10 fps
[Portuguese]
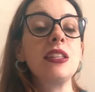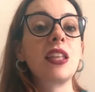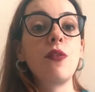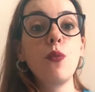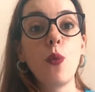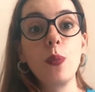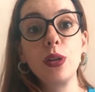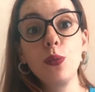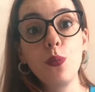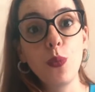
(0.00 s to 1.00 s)
estavam
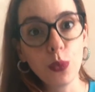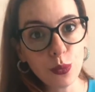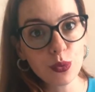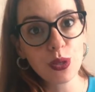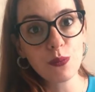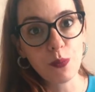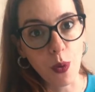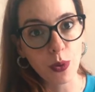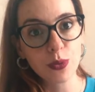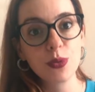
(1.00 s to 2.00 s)
cobrando muitos
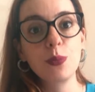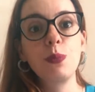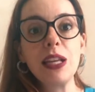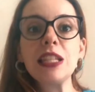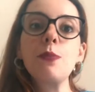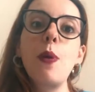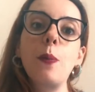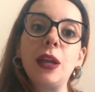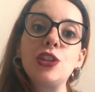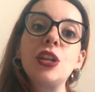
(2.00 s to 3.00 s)
impostos,
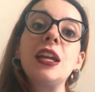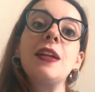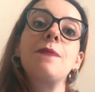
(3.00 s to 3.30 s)
principalmente